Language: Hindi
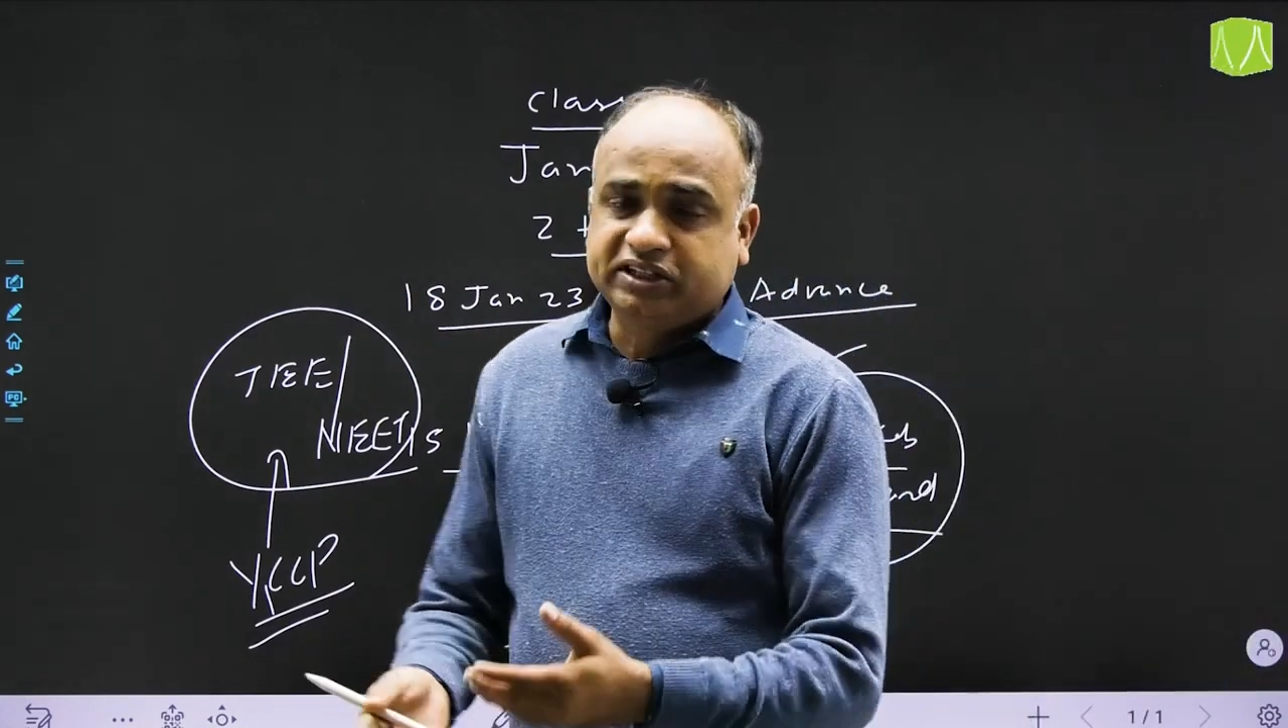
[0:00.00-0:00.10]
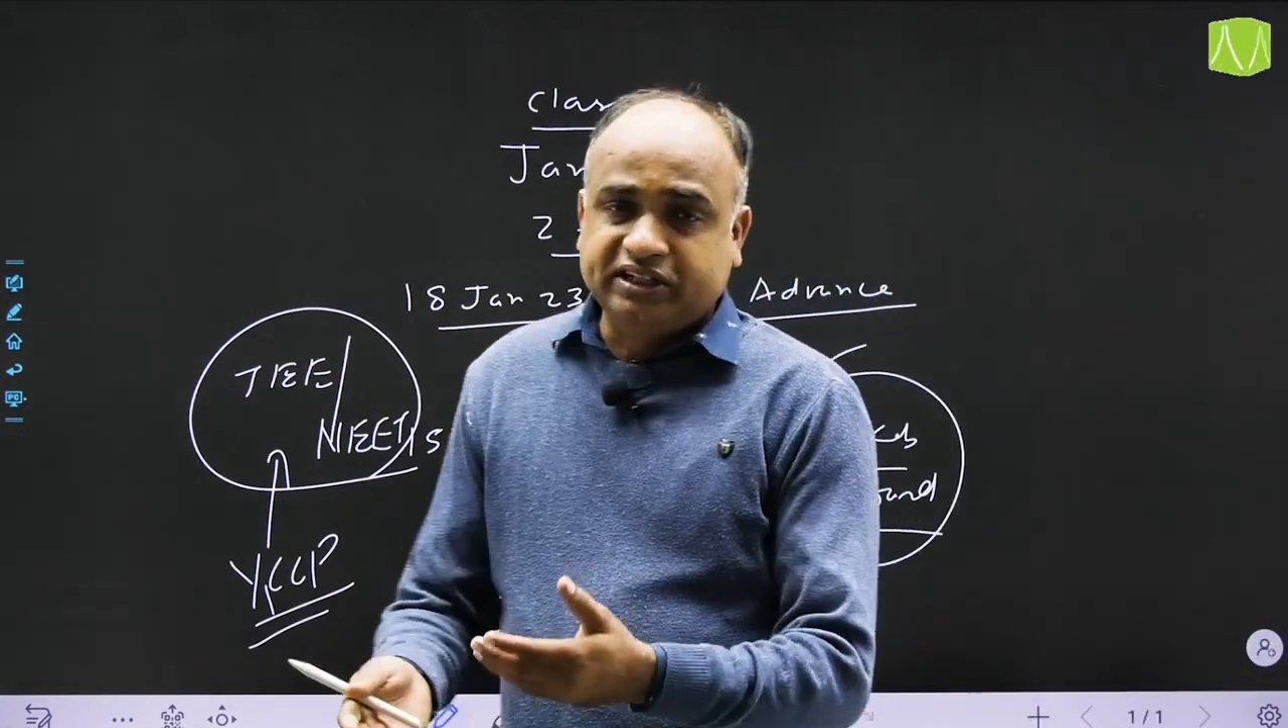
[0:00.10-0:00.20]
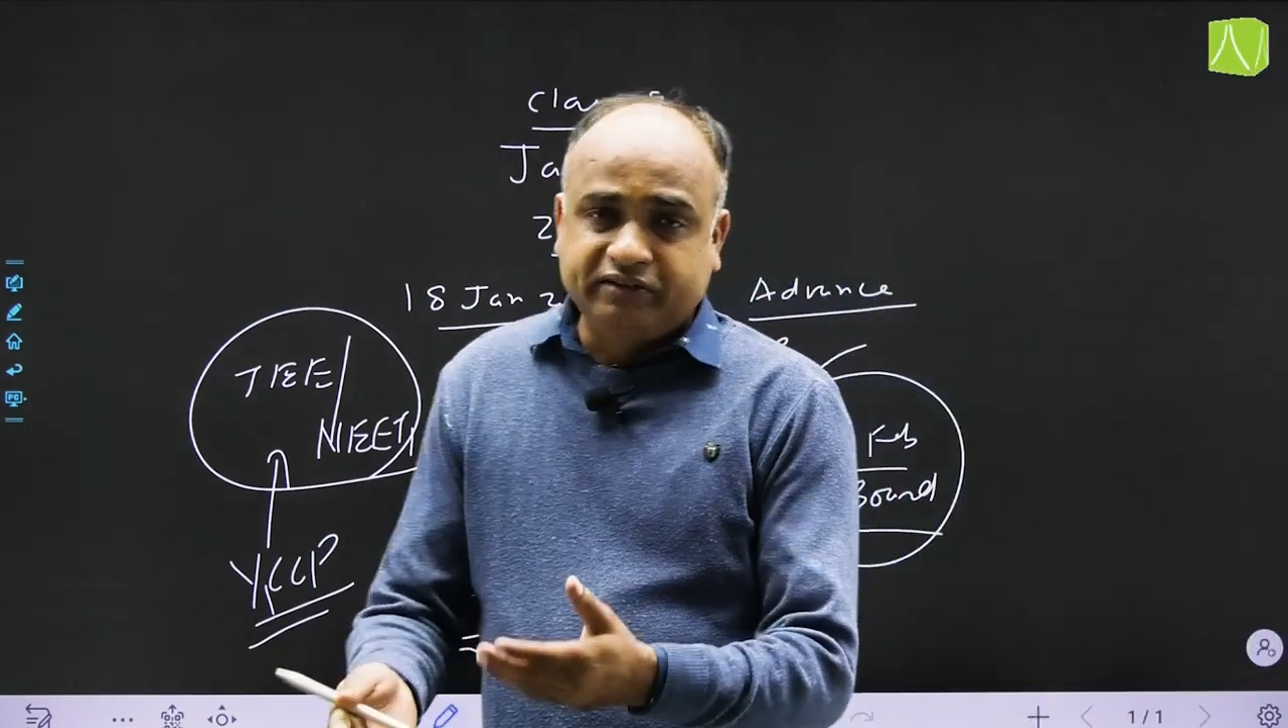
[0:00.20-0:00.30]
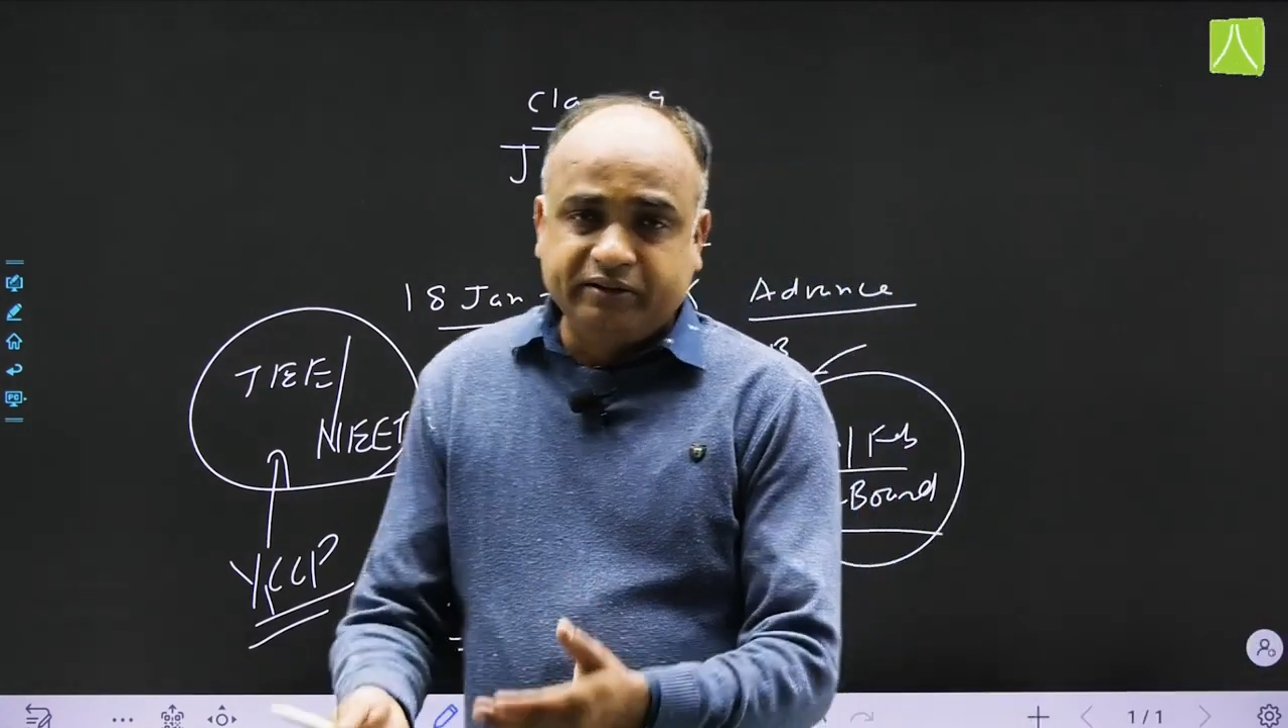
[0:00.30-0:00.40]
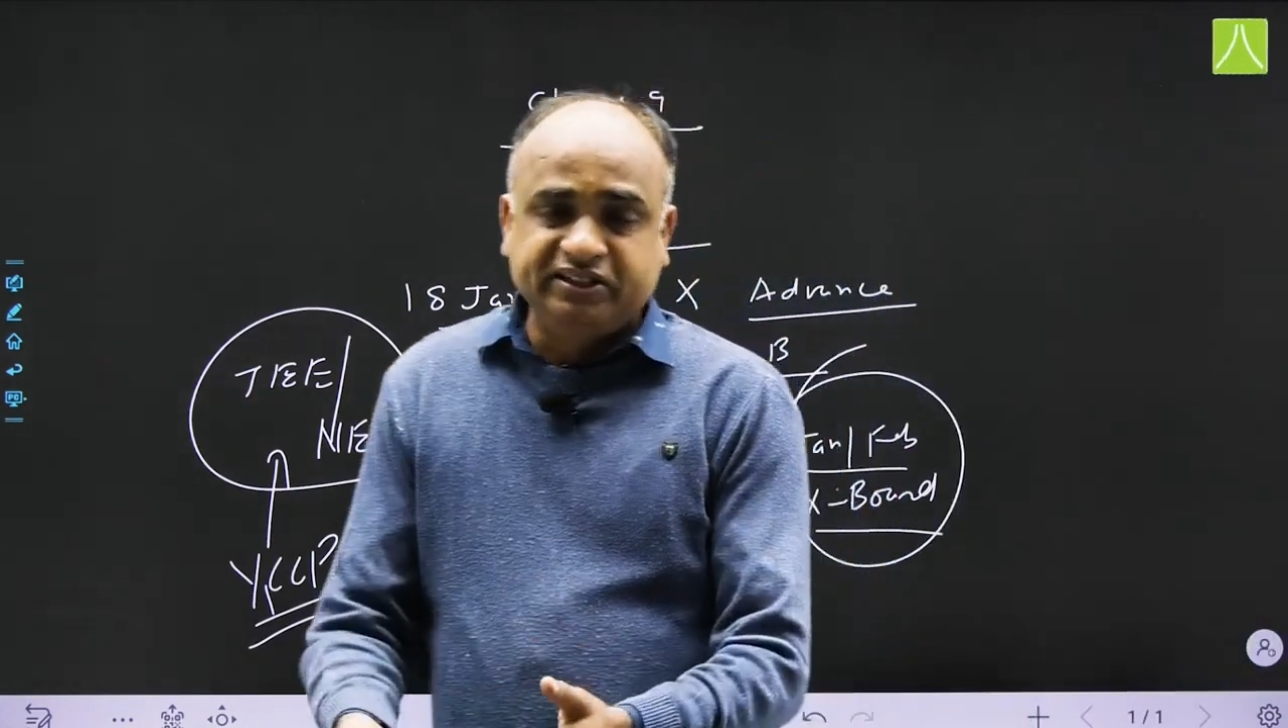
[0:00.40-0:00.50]
उनके
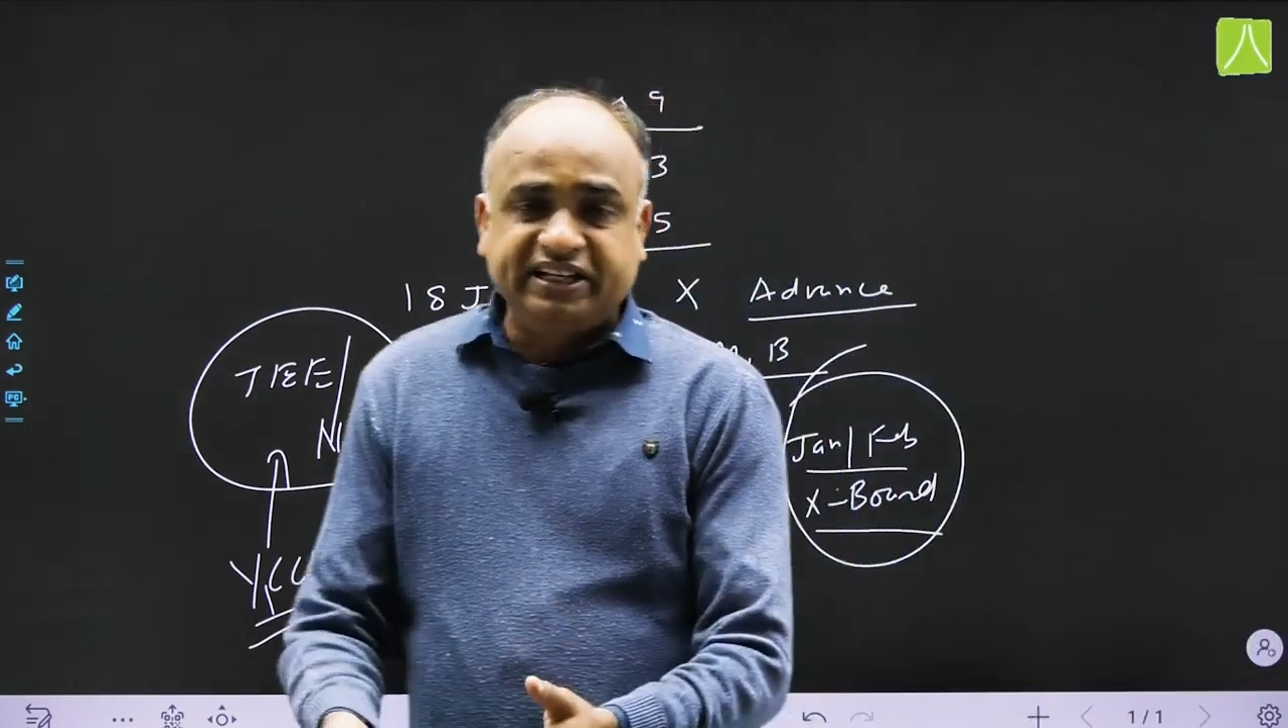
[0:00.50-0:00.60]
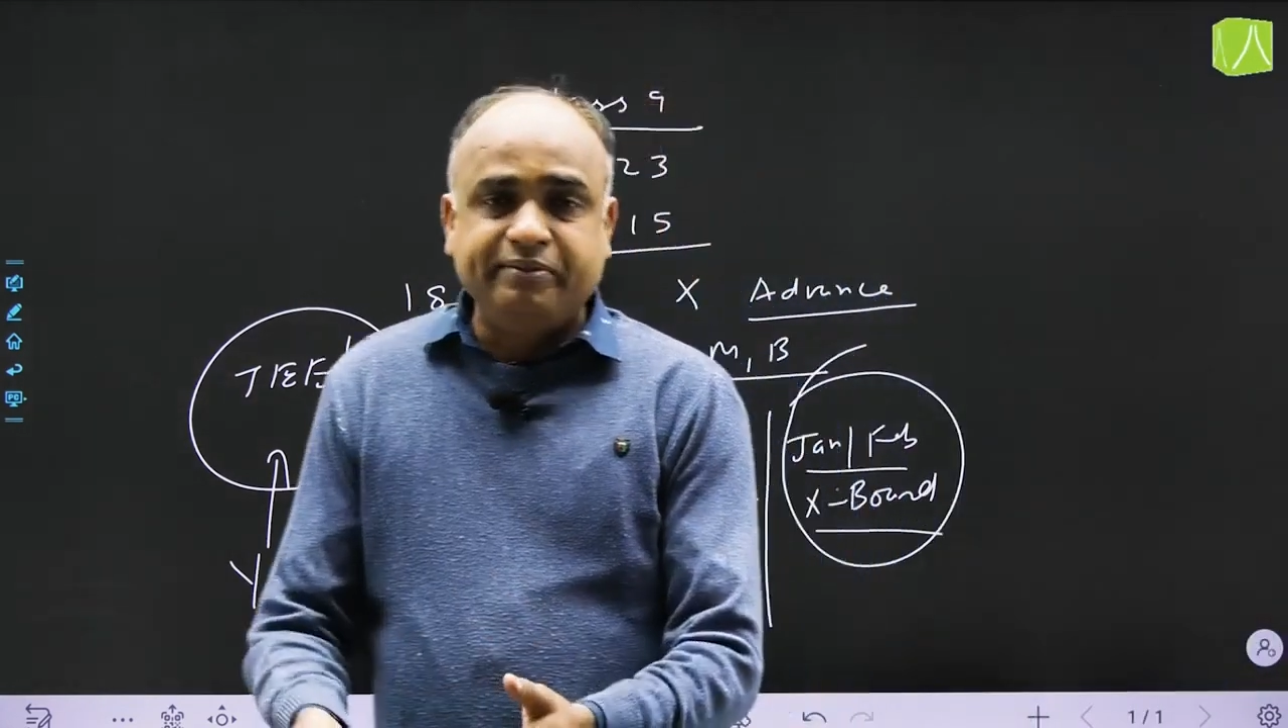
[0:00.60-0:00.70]
जनवरी में